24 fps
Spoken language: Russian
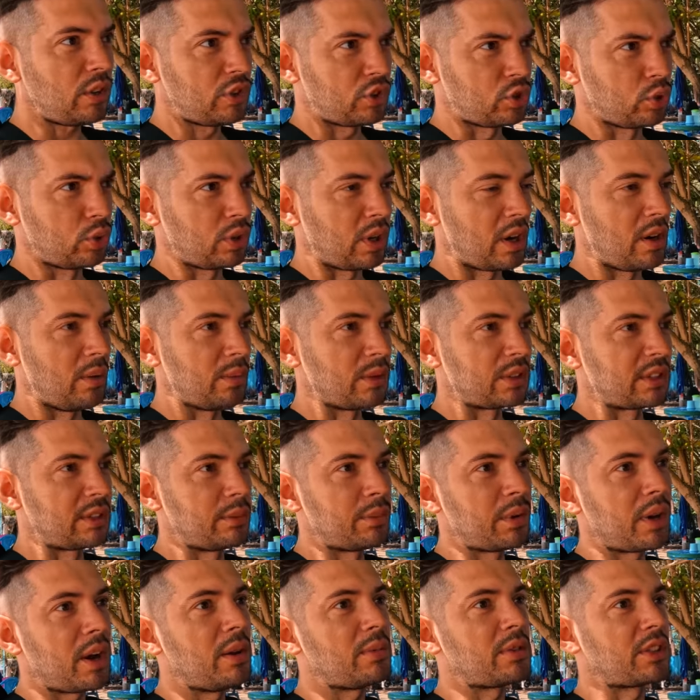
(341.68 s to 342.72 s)
с утра мы
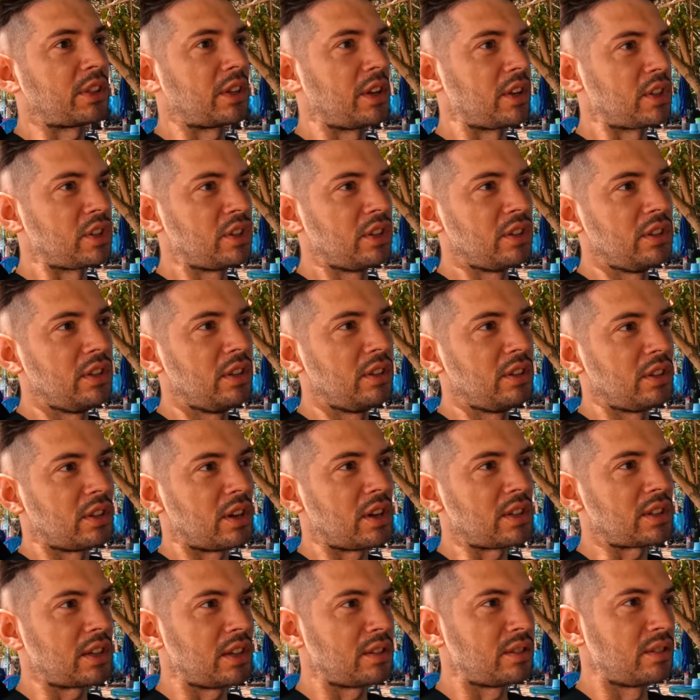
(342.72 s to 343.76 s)
собираемся каждый день и
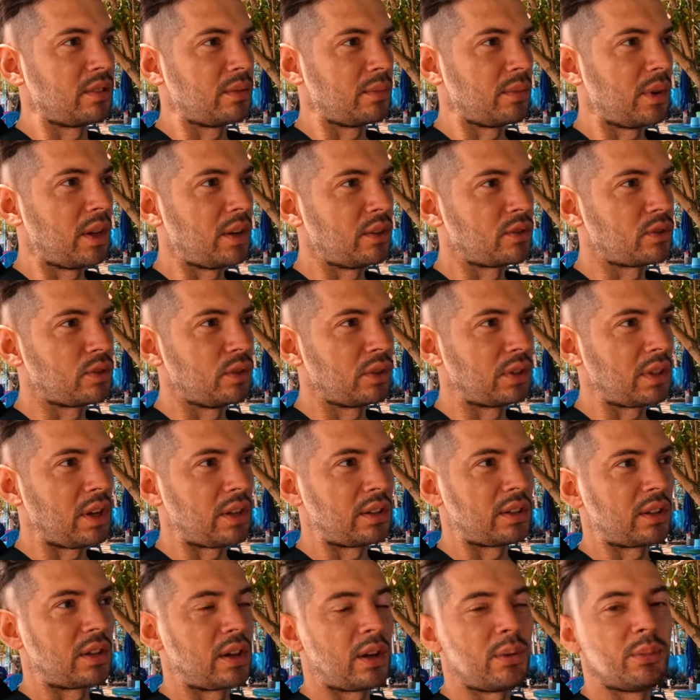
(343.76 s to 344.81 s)
рассказываем о
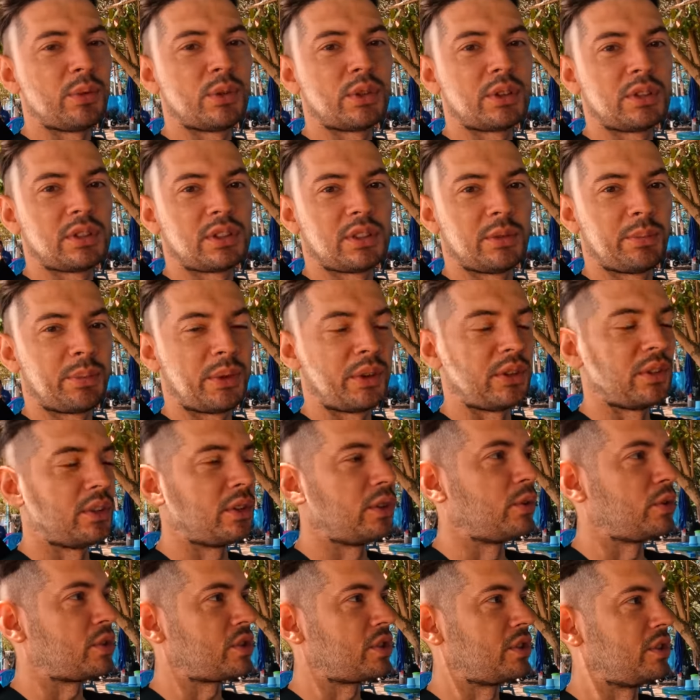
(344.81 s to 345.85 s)
результатах работы за
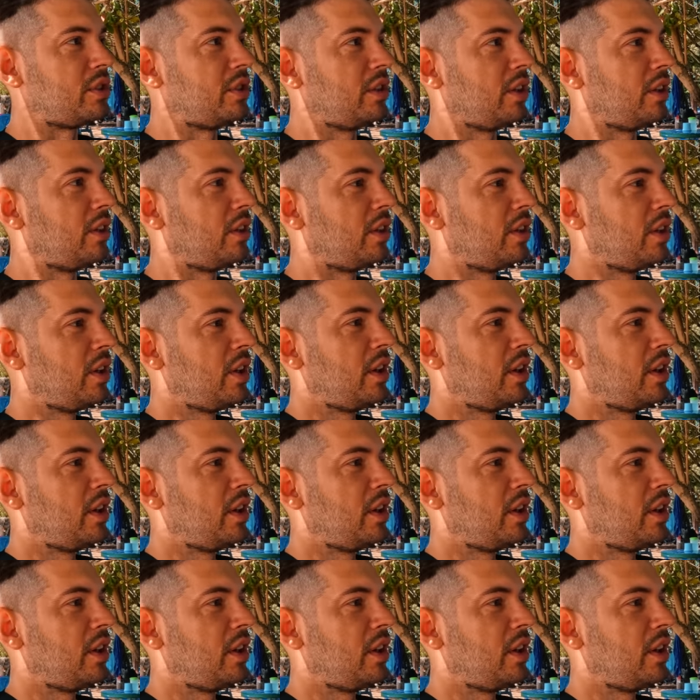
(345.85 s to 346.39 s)
предыдущий день.